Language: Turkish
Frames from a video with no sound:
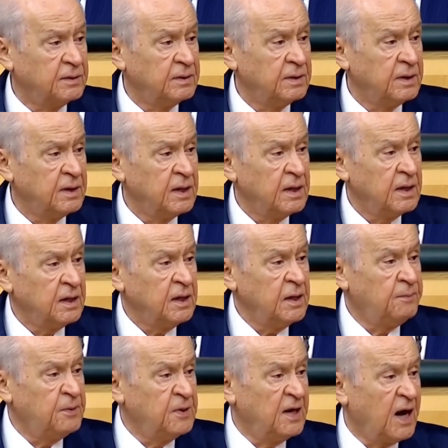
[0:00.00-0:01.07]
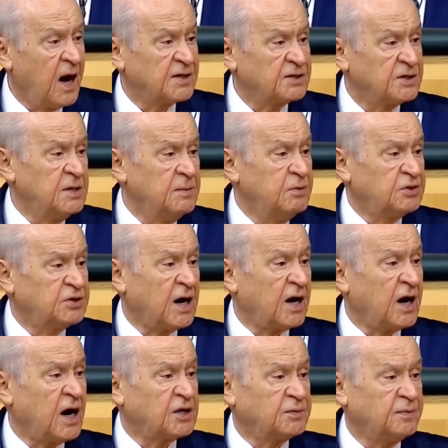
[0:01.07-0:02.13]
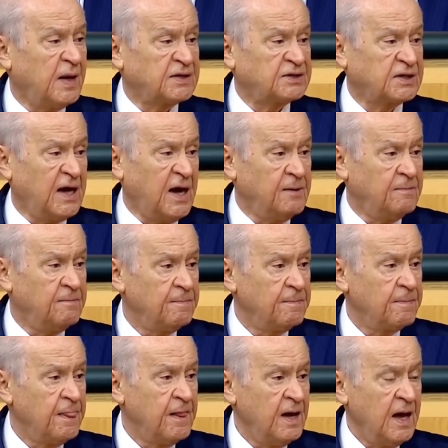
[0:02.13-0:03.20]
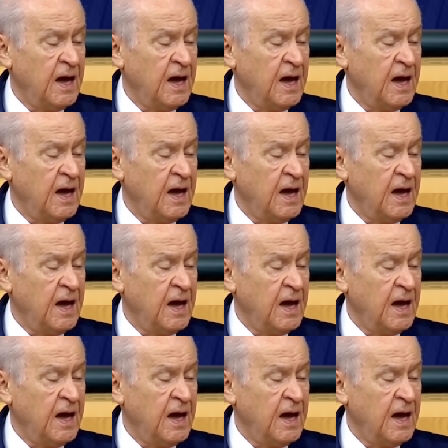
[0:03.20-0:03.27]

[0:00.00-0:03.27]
sorgula. E, sorgulamayan bir toplum